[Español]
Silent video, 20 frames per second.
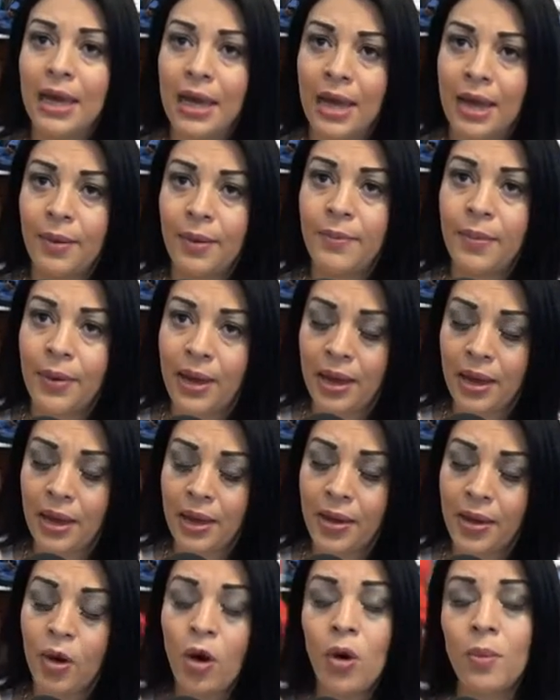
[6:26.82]
es,
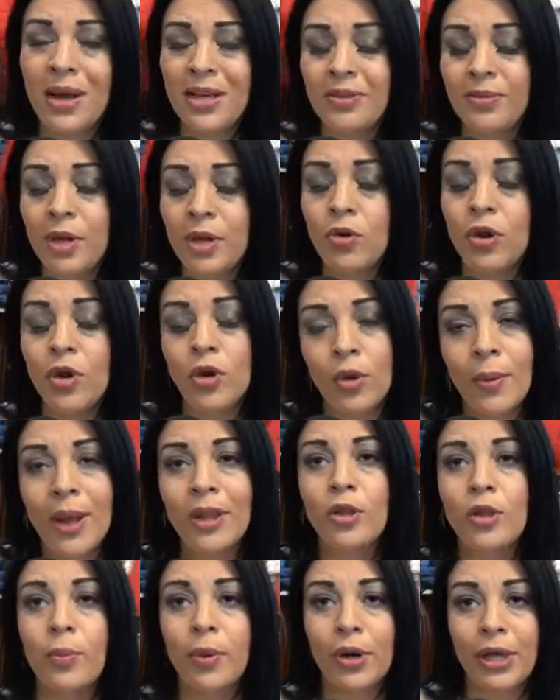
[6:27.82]
eh, eh, o más
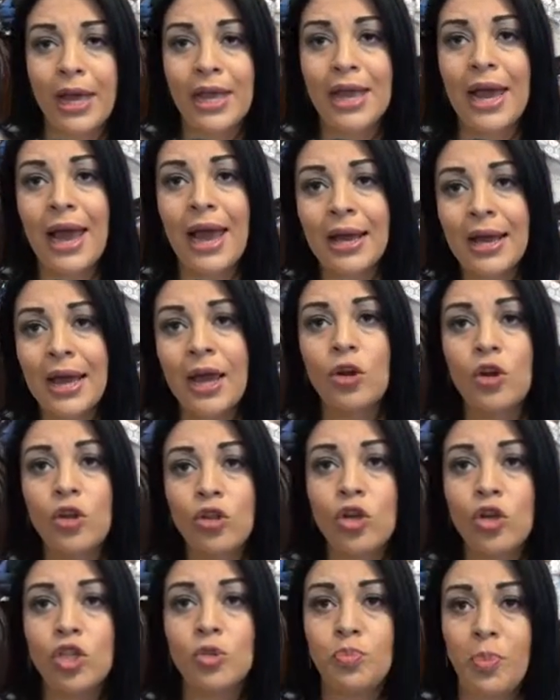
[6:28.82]
bien no innovando, porque
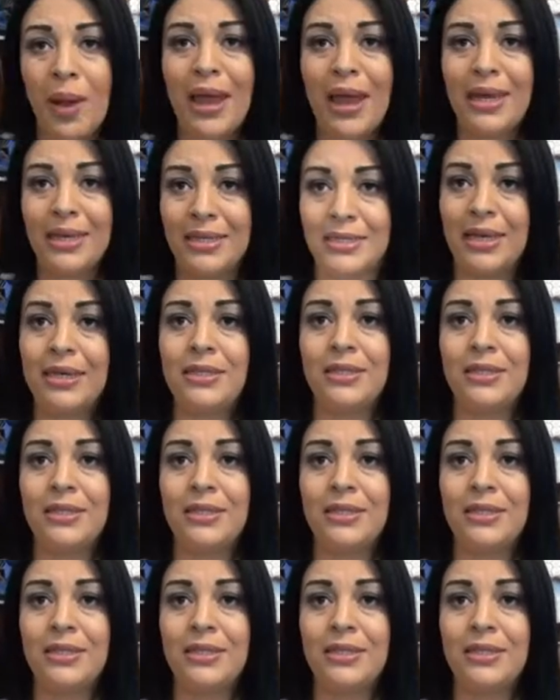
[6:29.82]
ya en otros